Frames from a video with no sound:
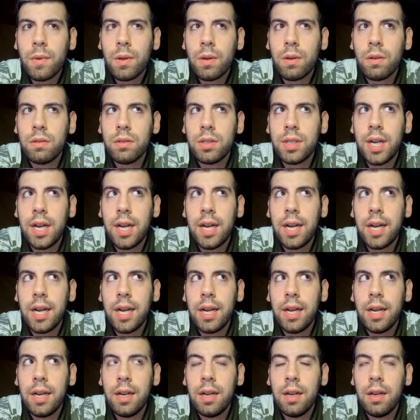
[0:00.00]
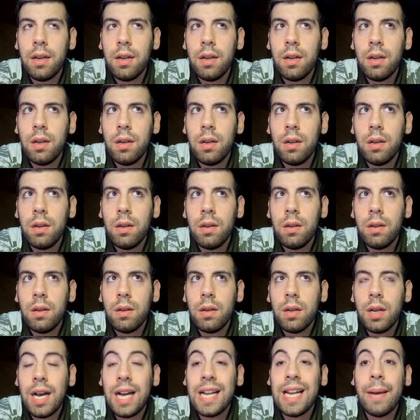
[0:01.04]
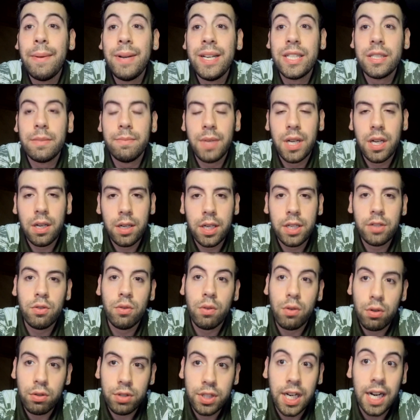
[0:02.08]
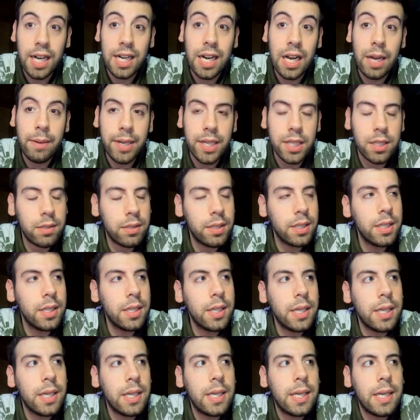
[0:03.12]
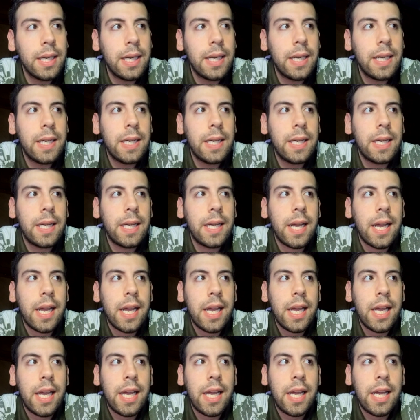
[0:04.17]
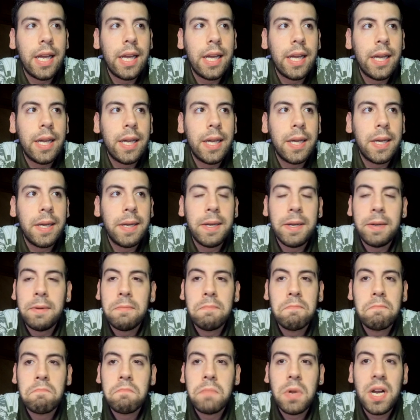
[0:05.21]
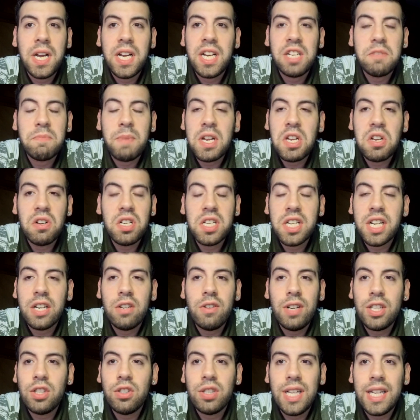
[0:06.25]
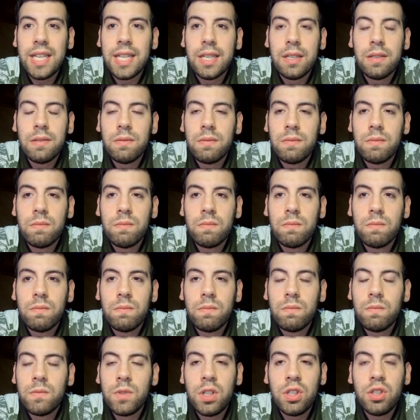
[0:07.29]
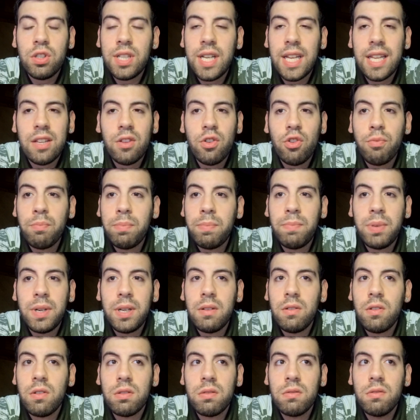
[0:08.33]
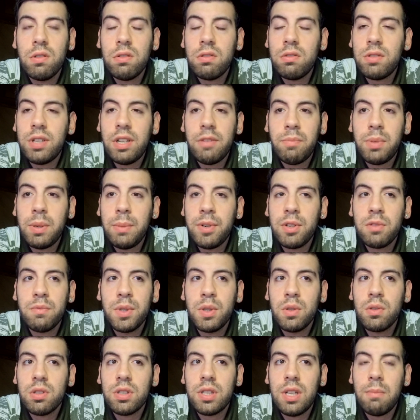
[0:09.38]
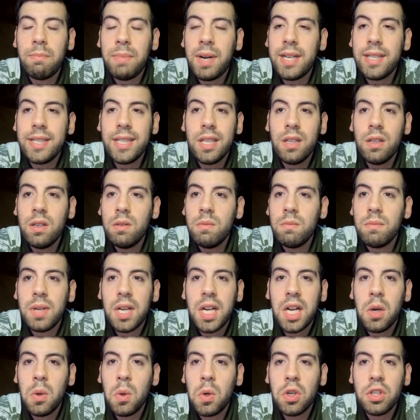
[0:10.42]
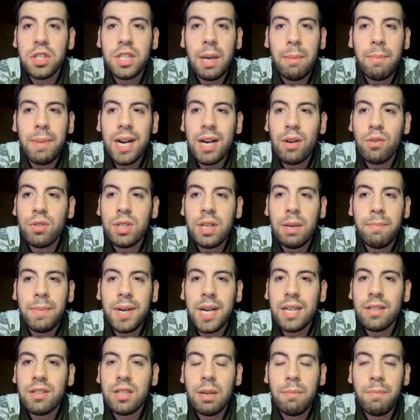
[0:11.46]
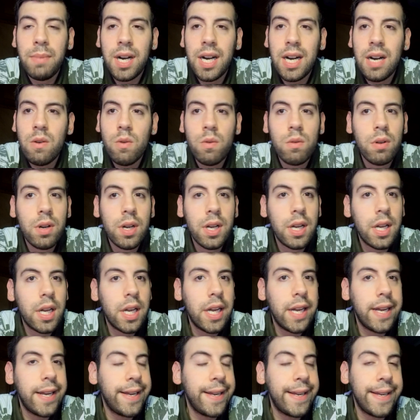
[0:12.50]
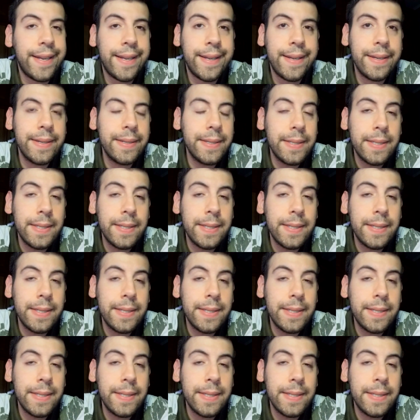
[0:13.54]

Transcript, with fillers: contra el a la vez, eso, contra la vez Y el español es que no ha hecho nada. No ha hecho nada. los dos, tres primeros minutos del partido y luego se ha apagado, se ha apagado, se ha apagado y